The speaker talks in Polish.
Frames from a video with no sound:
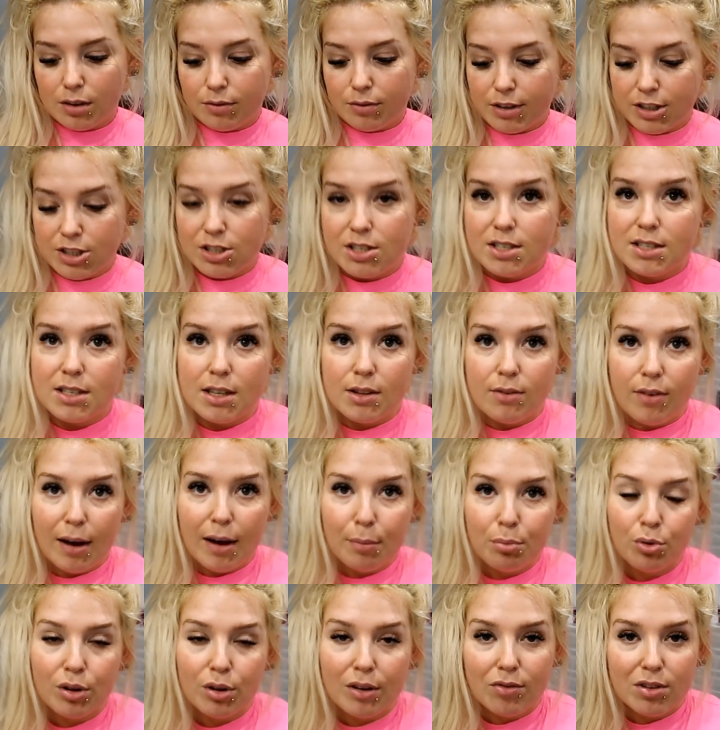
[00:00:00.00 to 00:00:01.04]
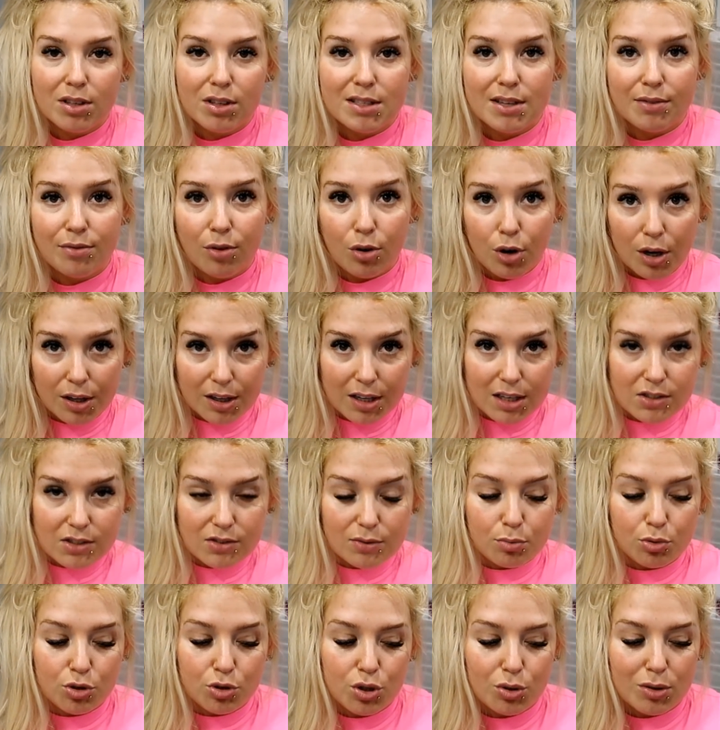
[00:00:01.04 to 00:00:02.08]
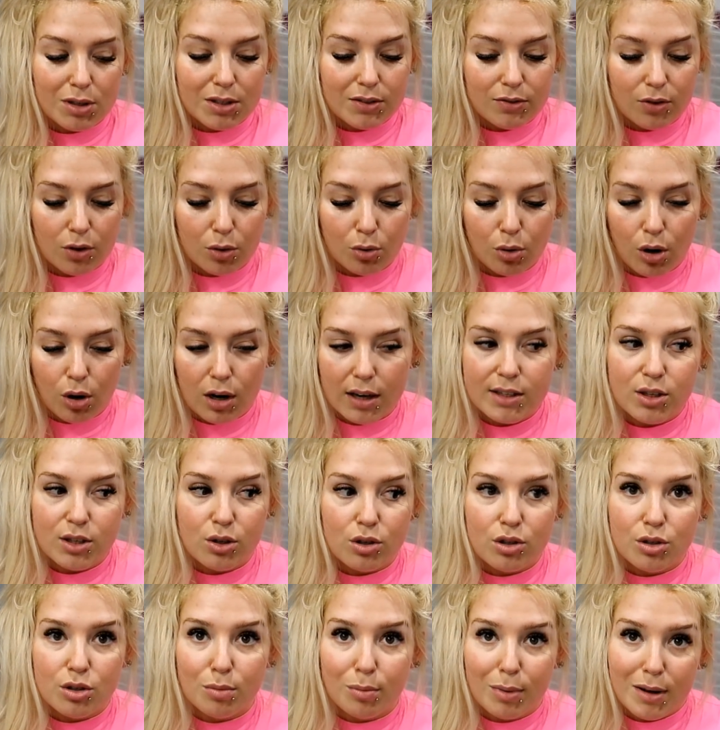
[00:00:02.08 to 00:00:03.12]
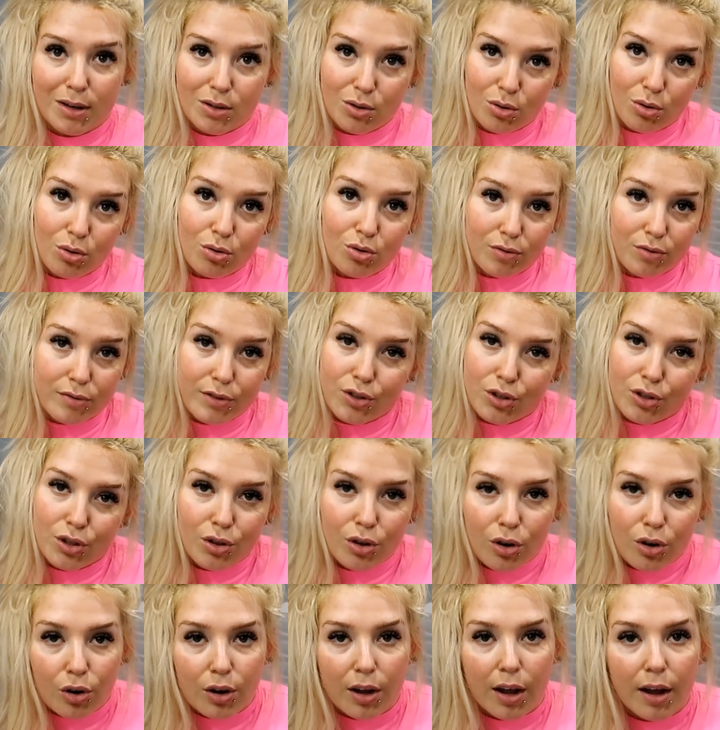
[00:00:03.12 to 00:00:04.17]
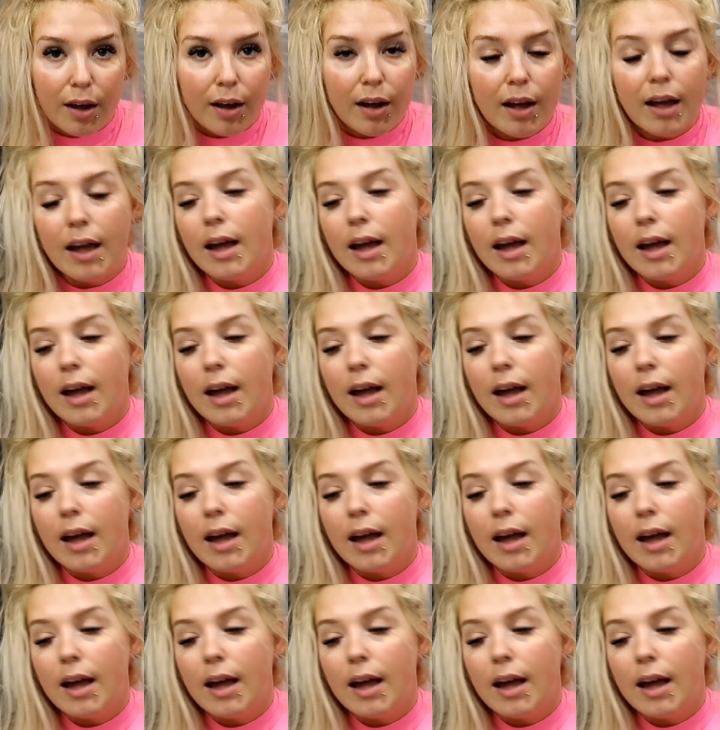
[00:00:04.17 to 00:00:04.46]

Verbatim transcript: właśnie z jedwabiu, nawet Sephora teraz wypuściła swoją kolekcję, one są bardzo oczywiście drogie,